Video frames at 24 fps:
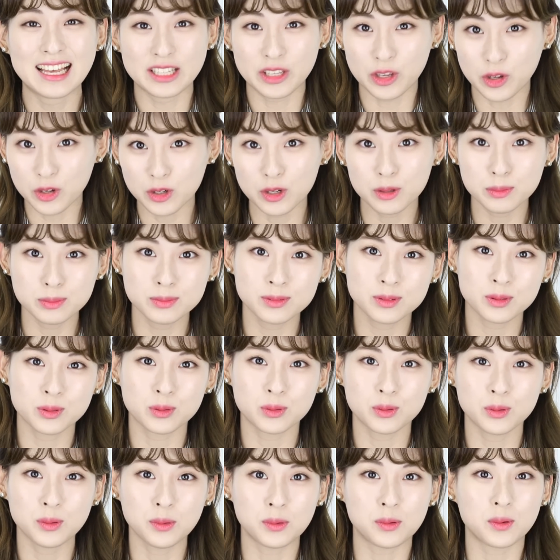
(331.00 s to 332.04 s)

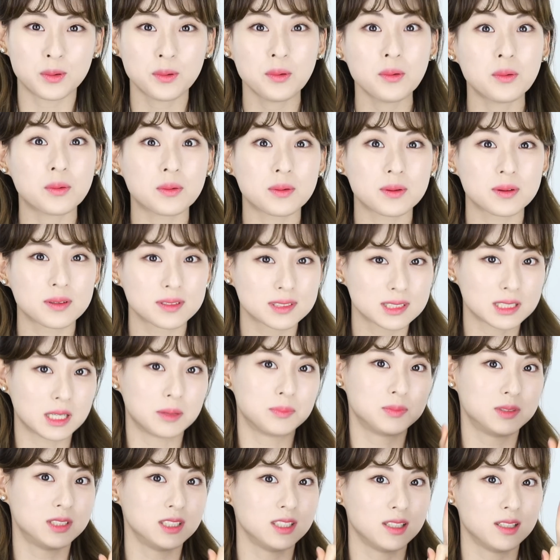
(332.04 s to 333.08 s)
여러분도 꼭
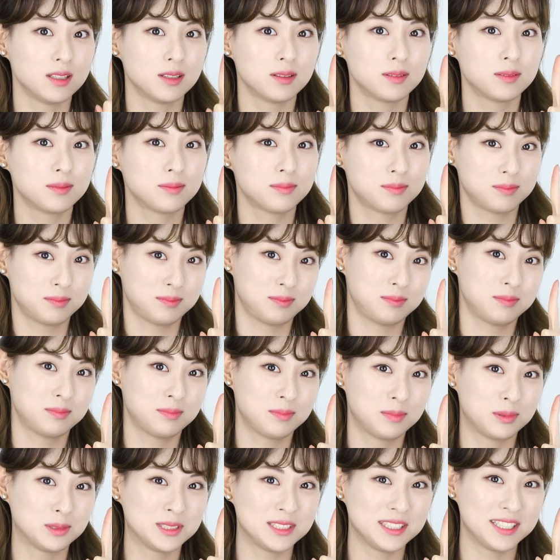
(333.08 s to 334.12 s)
잡지
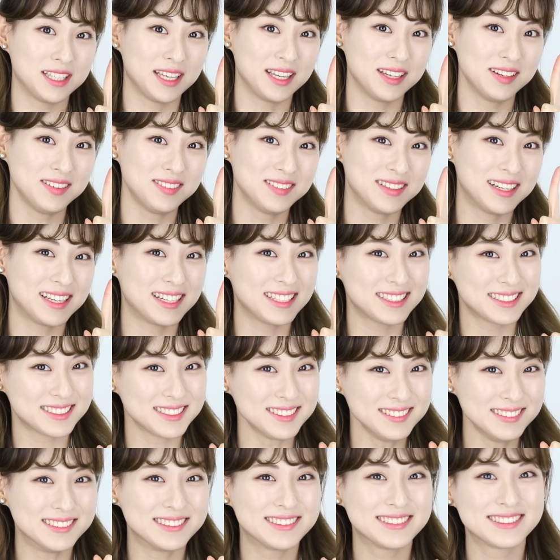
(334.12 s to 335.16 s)
보시기에요.
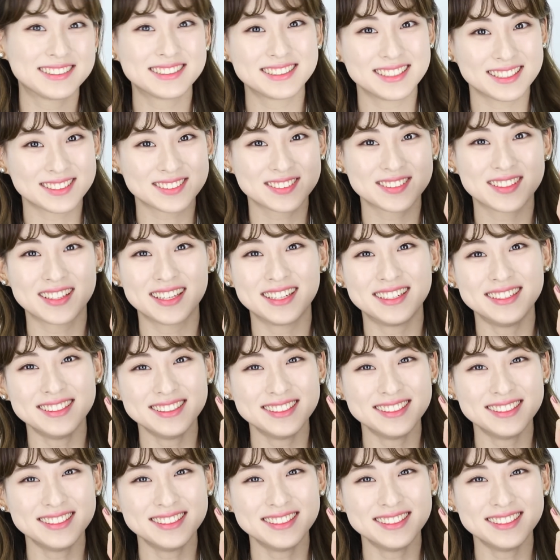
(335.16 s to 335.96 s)
알았죠? 약속해요.